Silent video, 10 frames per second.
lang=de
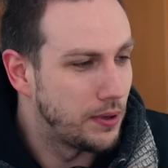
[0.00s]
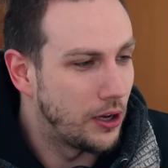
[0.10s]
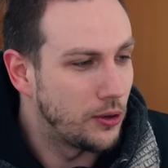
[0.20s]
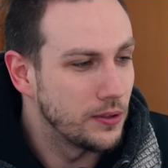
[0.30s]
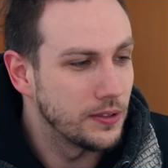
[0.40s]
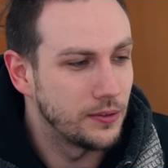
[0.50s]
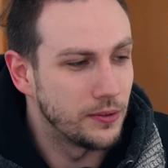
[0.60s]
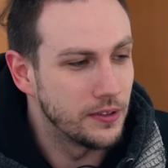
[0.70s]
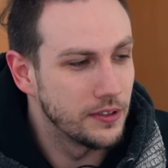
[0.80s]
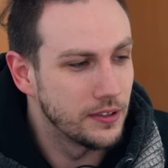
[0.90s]
Blau
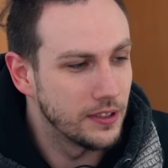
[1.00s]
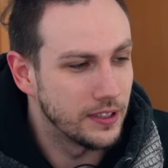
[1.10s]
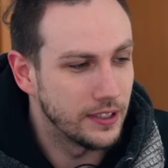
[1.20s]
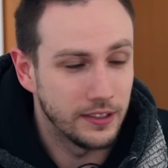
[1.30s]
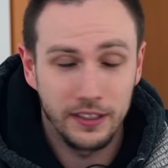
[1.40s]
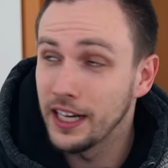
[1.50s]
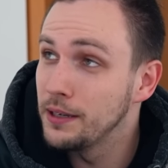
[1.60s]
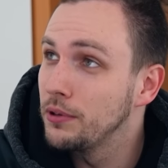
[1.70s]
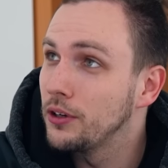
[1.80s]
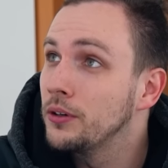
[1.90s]
und äh,
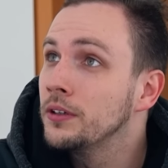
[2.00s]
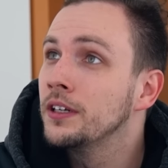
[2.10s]
Hellblau